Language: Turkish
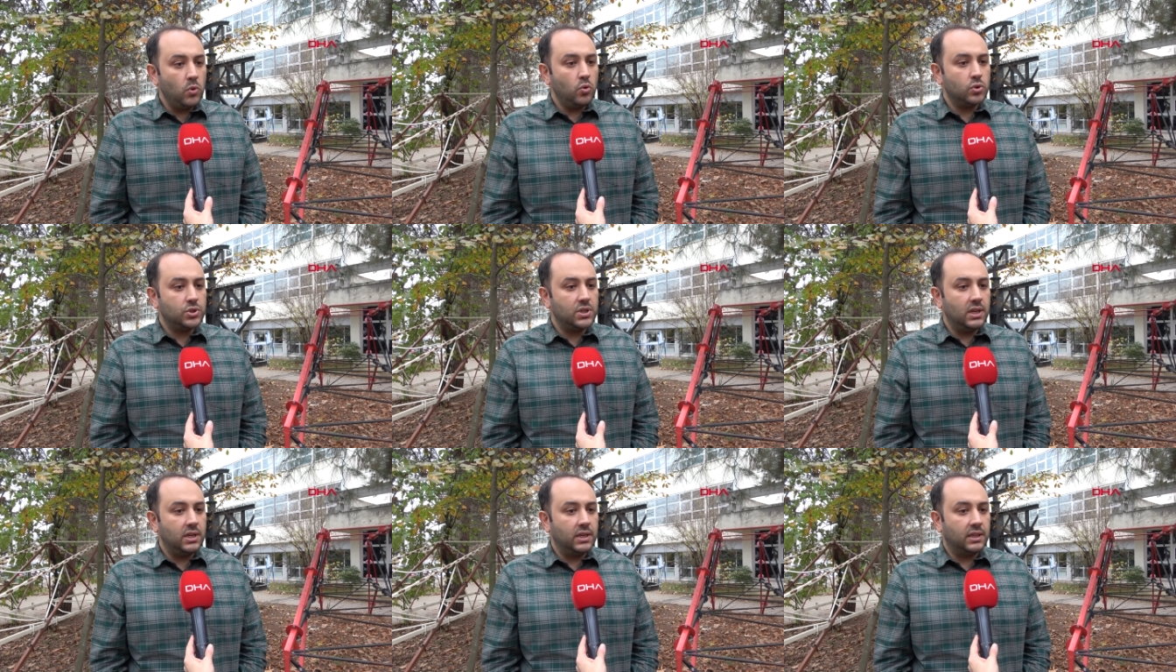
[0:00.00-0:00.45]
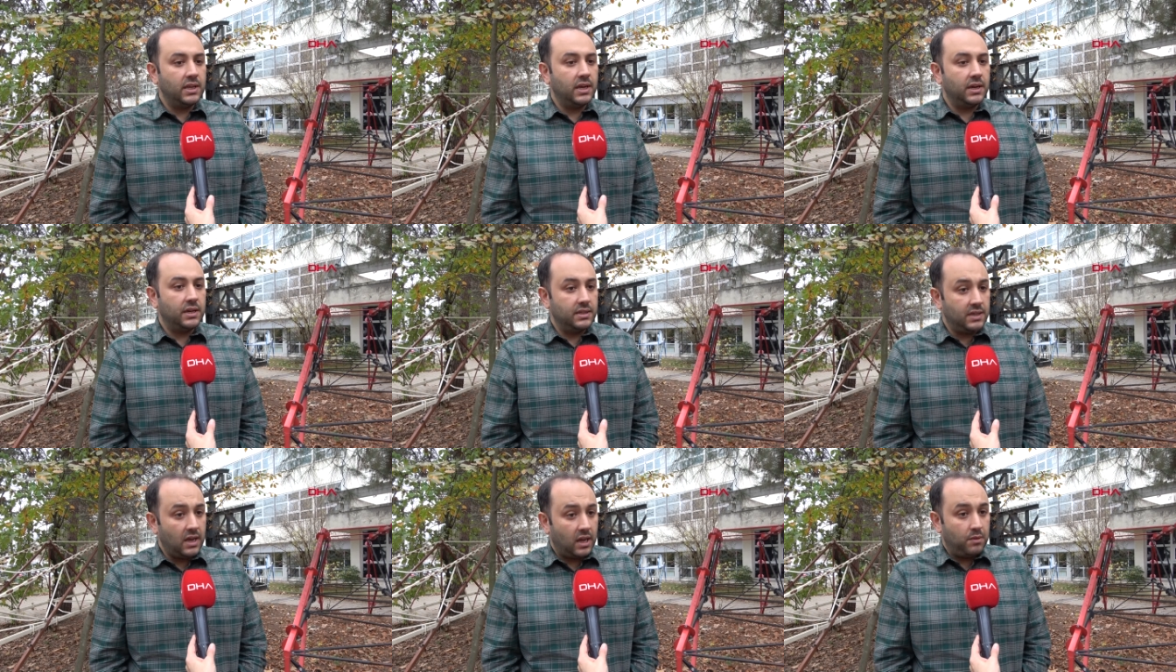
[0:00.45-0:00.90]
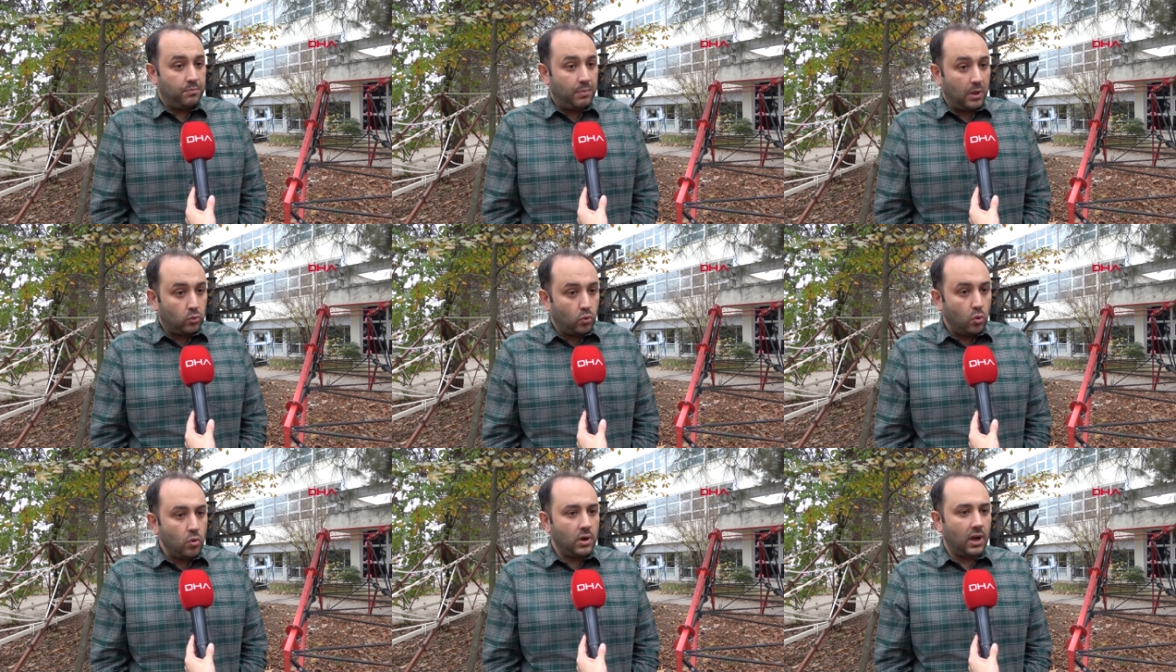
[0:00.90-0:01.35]
özelliklerinin yani
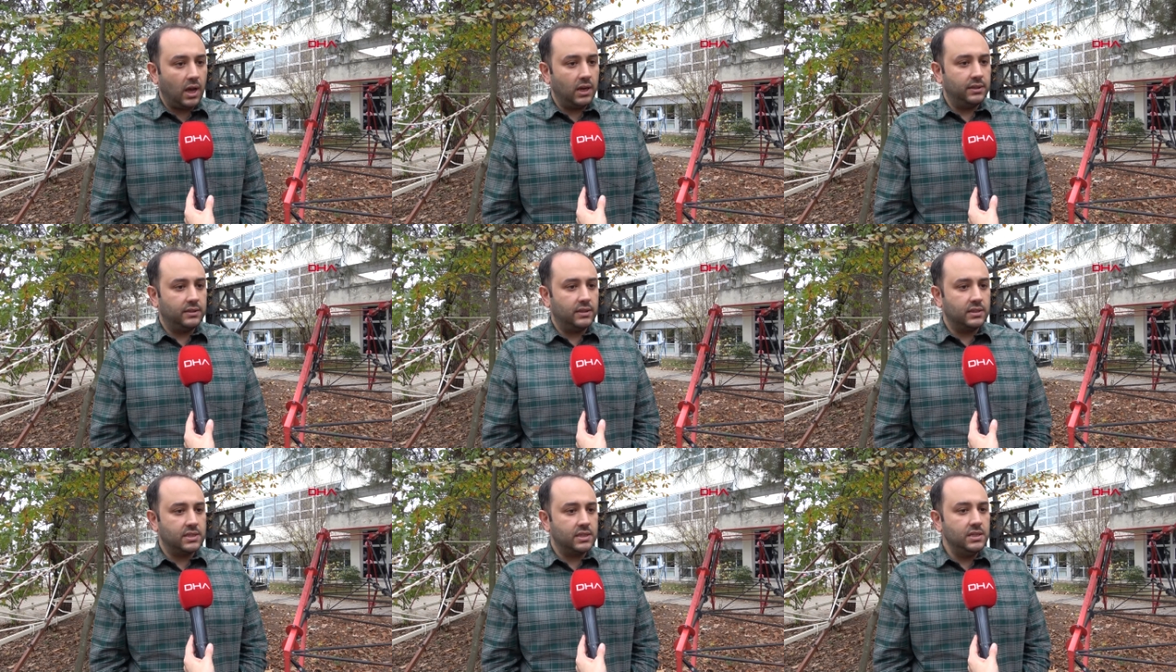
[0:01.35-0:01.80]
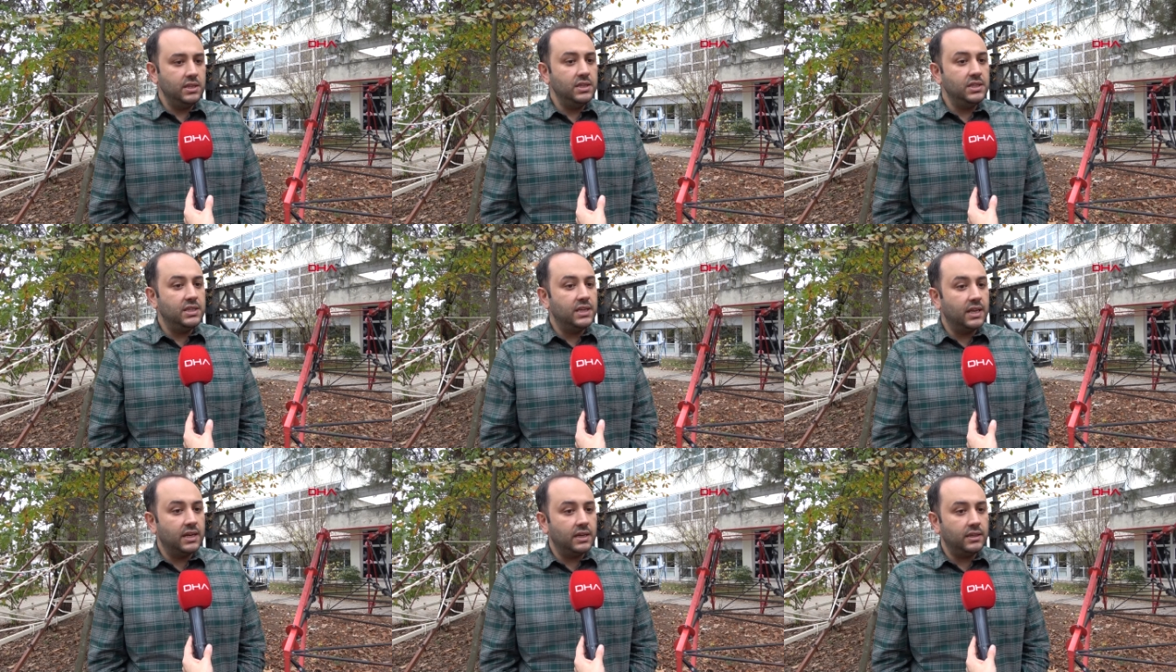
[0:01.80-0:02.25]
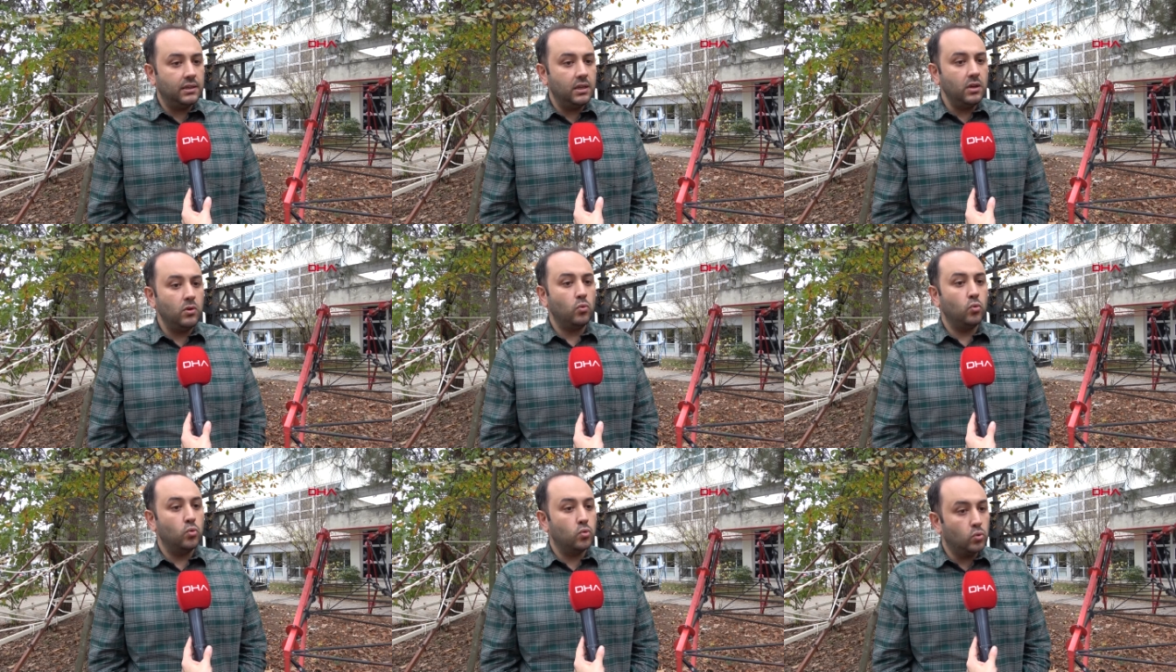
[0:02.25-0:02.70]
beton kalitesinin
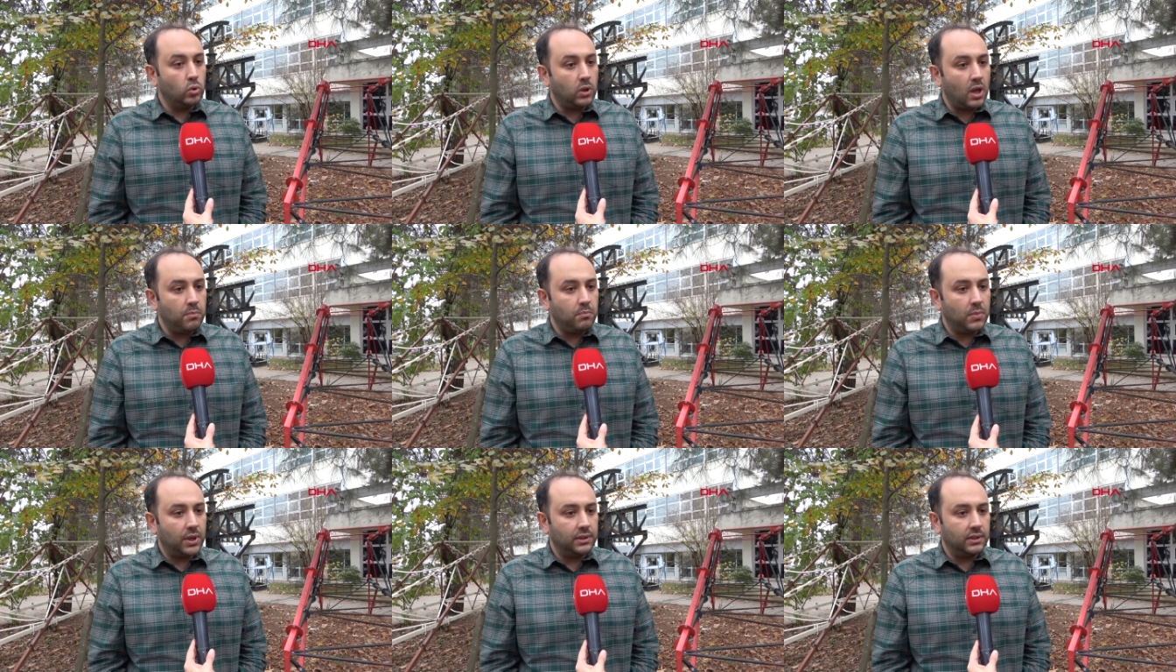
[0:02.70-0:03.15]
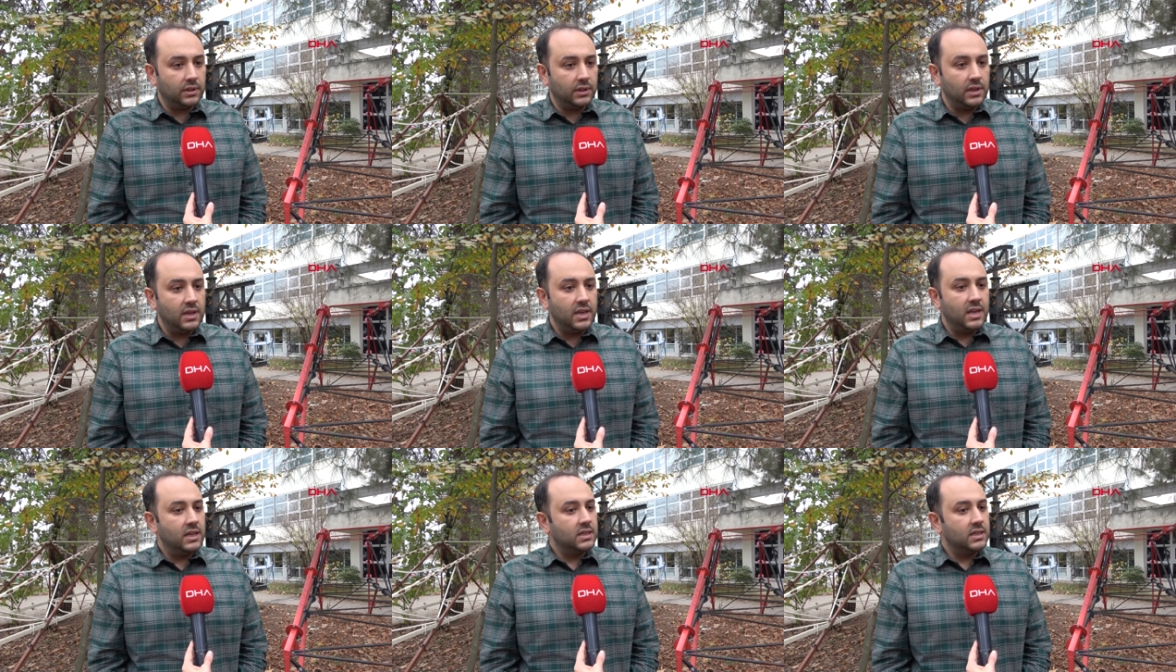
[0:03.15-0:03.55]
yerinde uygulanmadığı,